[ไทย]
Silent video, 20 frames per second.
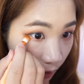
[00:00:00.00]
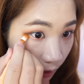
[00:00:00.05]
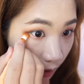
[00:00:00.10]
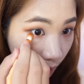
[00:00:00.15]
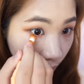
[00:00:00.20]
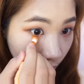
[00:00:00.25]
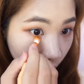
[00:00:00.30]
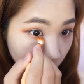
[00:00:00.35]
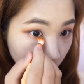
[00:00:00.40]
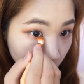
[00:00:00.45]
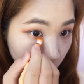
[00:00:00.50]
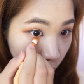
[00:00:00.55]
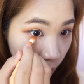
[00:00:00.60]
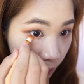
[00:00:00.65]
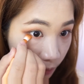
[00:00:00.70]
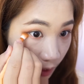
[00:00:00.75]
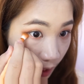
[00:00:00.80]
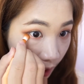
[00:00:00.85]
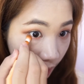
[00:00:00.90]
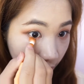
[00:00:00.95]
เข้ารูป
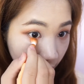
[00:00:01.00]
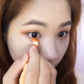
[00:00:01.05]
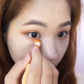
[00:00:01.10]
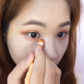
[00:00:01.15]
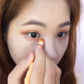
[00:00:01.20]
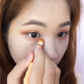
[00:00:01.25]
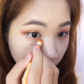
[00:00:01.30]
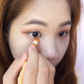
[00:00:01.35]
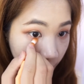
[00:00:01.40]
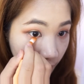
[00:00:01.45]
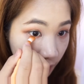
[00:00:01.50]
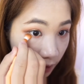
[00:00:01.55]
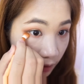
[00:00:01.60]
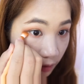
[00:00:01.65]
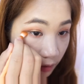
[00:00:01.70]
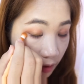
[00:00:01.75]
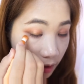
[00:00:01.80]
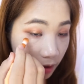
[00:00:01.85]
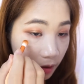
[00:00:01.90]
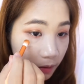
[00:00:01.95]
ตาได้ดีมาก
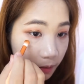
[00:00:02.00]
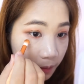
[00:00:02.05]
เลย